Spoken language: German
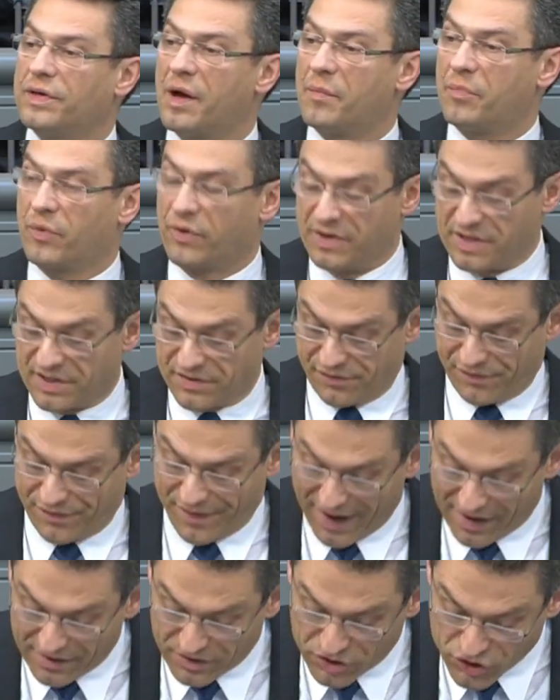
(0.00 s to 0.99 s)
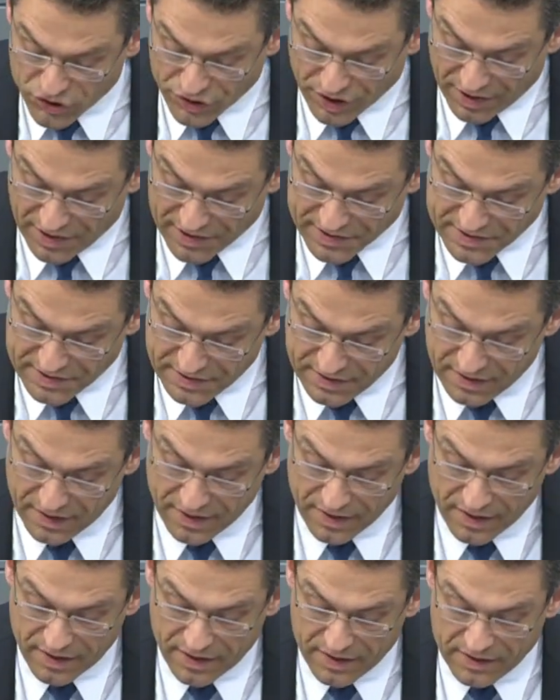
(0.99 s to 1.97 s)
der Bundesfernstraßen
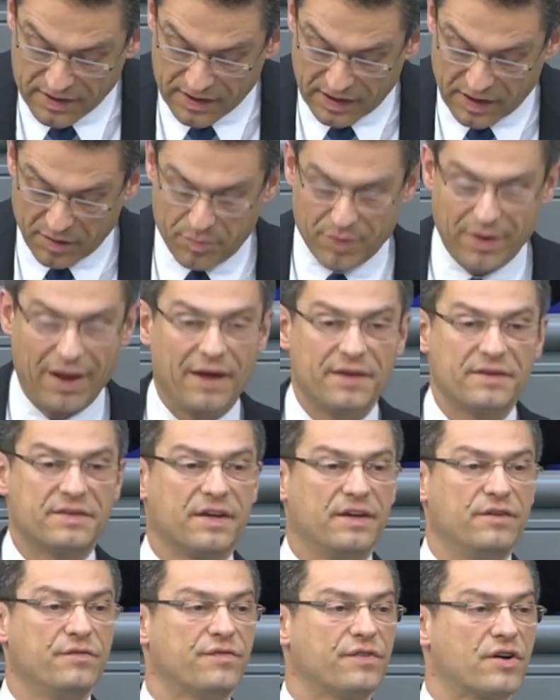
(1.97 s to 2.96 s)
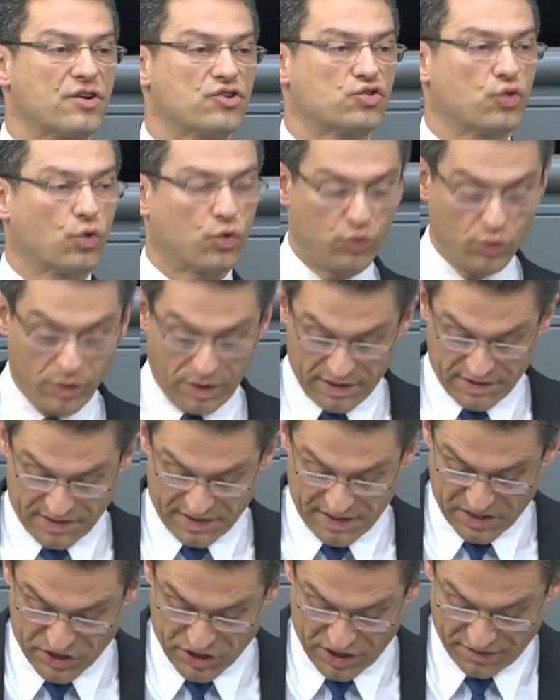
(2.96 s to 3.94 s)
in die geplante
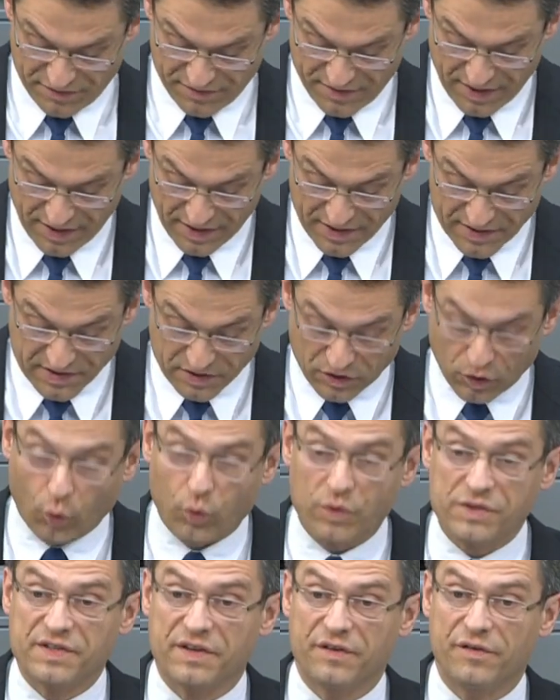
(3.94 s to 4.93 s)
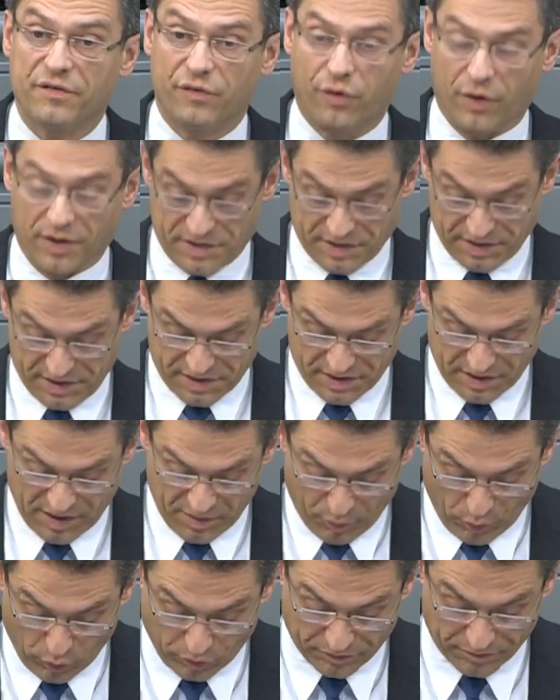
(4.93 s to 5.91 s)
Infrastrukturgesellschaft ist große Vorsicht
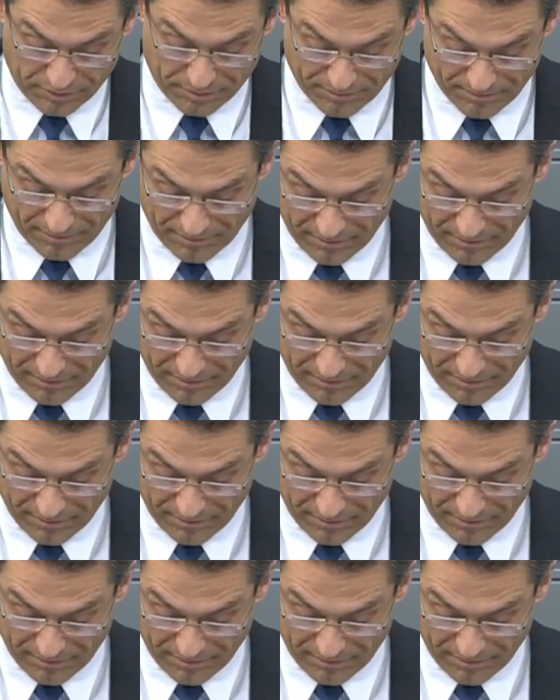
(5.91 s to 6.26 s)
geboten.